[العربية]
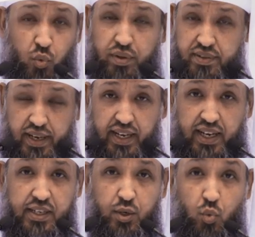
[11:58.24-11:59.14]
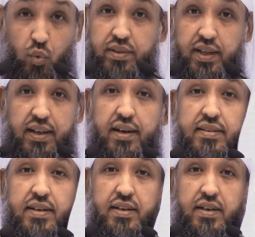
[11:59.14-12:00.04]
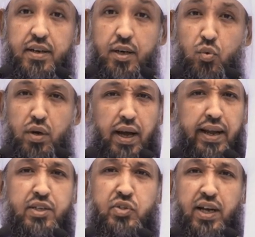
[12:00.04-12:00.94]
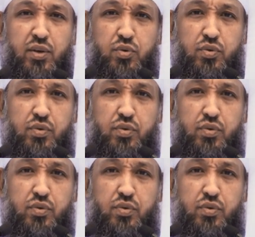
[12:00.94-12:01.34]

واثنين وثلاثة ولا يزال